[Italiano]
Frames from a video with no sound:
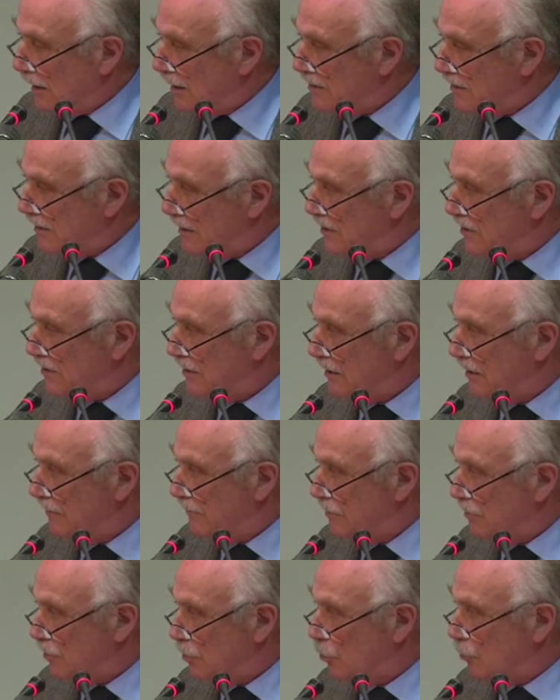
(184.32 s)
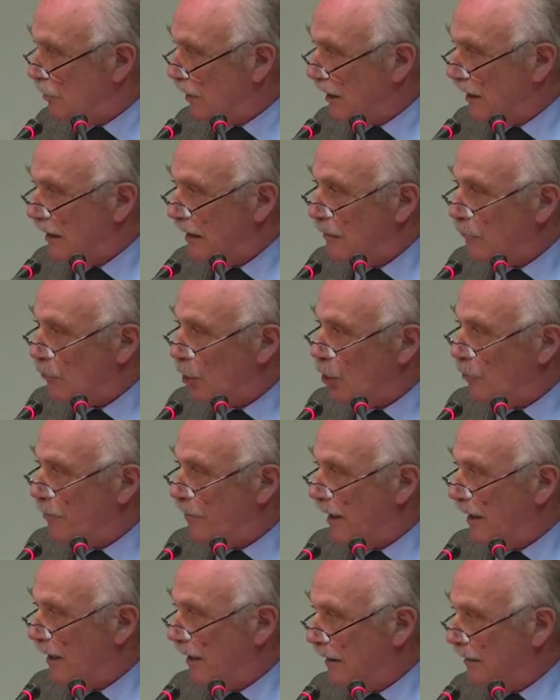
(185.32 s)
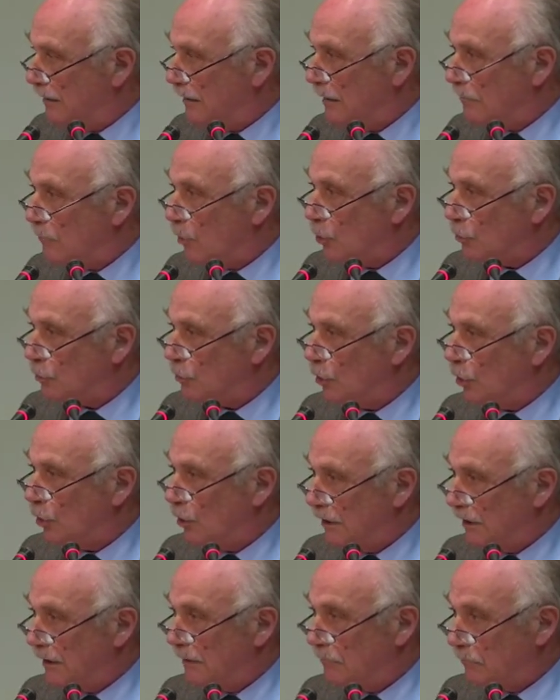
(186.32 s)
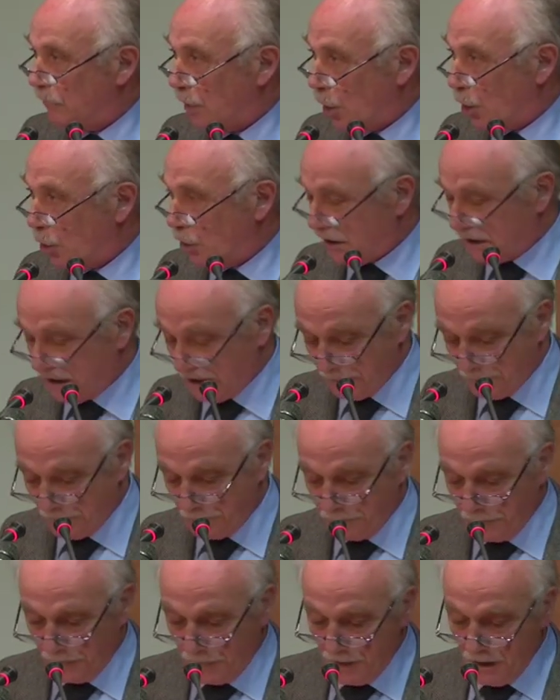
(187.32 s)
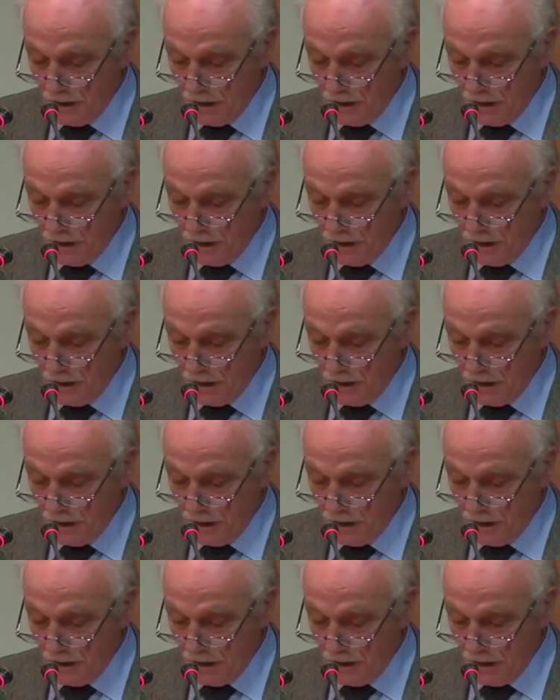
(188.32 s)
la stessa divisione dell'Europa e del mondo in blocchi.